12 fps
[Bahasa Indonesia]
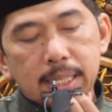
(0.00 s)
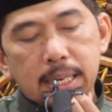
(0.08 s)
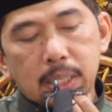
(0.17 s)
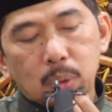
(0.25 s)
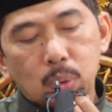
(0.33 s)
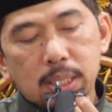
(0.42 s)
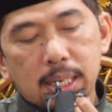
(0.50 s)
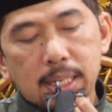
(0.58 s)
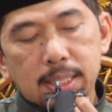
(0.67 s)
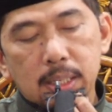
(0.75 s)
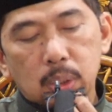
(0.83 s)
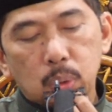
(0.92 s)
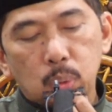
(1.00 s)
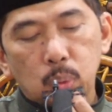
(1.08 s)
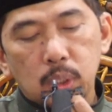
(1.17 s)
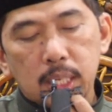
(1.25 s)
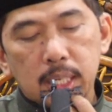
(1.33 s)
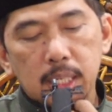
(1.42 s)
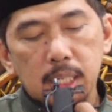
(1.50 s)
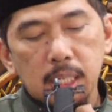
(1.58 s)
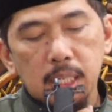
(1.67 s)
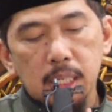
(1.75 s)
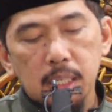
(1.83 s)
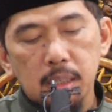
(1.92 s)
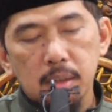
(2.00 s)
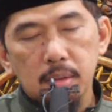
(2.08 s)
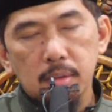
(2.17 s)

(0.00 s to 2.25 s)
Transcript: yaitu salah satu dari